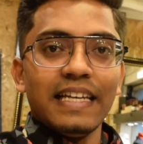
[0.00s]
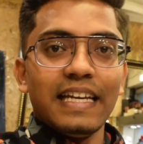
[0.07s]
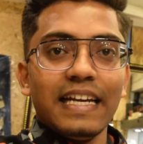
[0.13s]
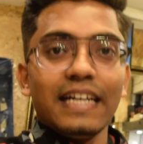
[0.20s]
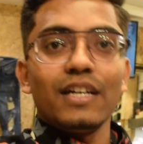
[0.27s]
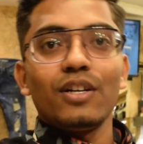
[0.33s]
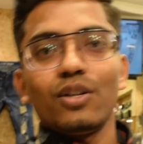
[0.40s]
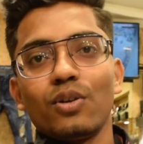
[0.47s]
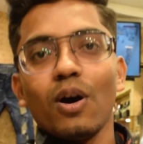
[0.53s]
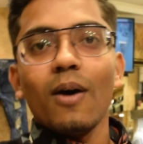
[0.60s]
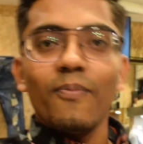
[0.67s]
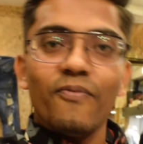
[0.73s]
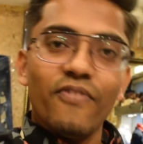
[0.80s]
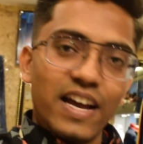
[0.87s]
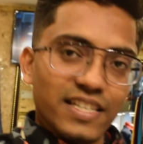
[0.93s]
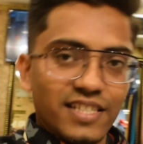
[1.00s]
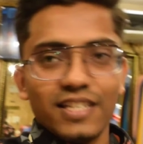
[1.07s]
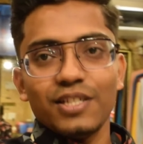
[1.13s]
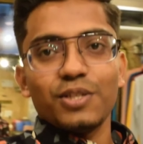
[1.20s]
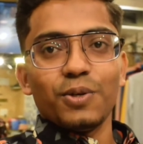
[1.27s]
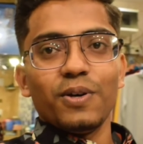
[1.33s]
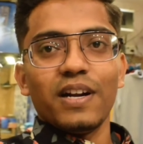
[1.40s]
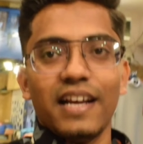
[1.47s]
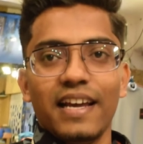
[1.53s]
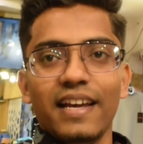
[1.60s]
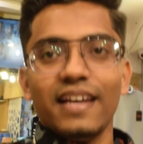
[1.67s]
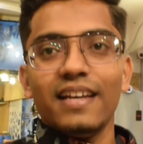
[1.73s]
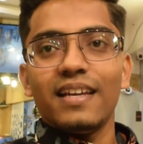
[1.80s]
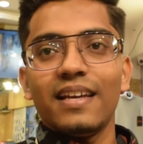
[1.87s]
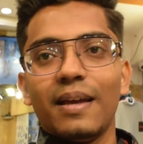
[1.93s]
ये टॉप फैशन स्टोर है
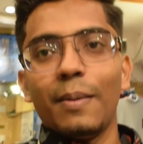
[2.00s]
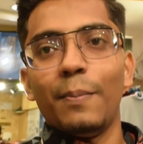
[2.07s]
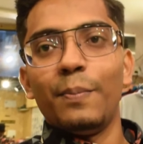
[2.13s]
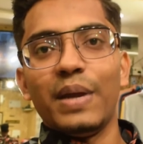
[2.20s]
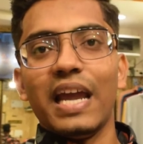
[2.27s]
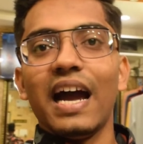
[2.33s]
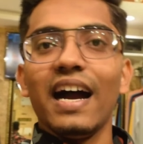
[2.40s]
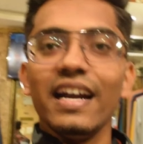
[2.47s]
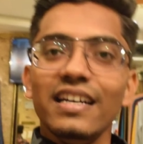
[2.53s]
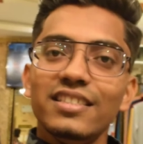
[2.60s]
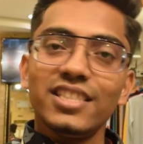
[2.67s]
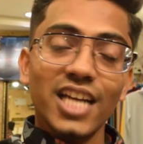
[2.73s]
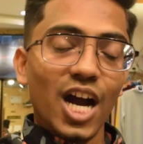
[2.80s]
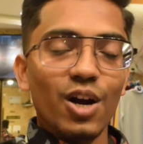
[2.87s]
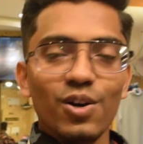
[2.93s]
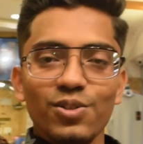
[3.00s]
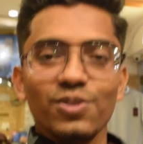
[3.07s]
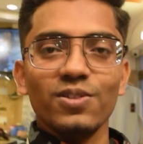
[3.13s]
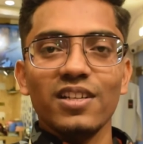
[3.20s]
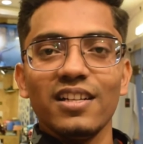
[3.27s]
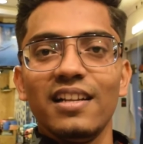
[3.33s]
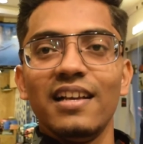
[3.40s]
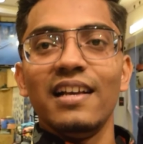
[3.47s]
बिहाइंड शाह हाउस होटल